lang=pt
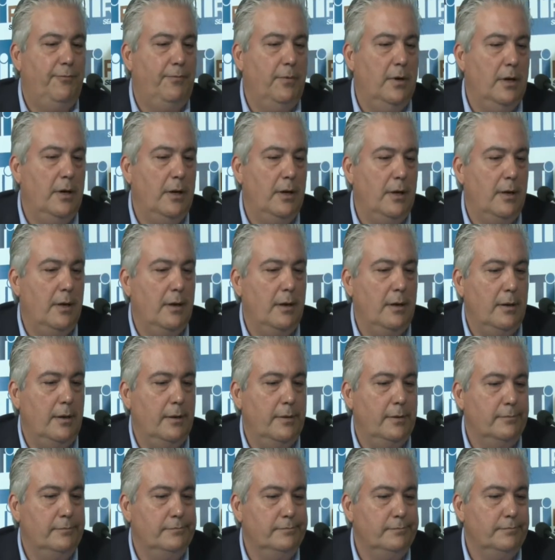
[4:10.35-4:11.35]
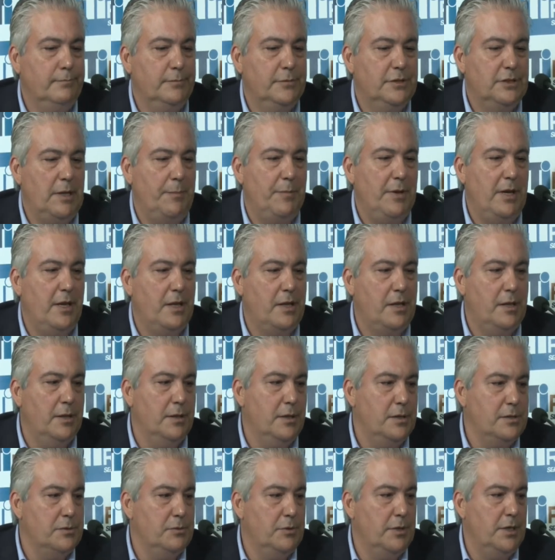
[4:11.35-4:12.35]
é,
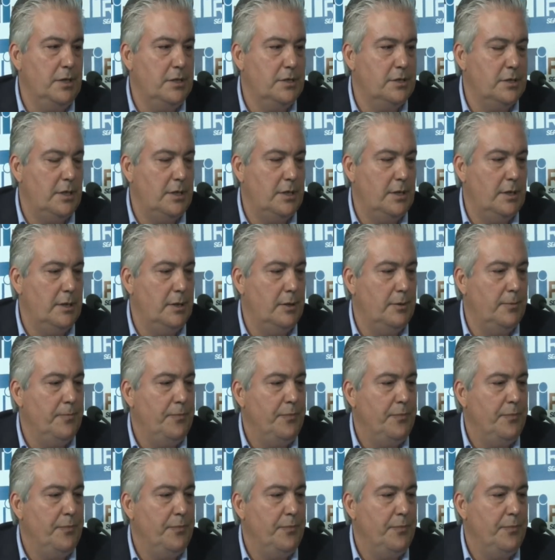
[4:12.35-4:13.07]
estabelecidas no Rio de Janeiro.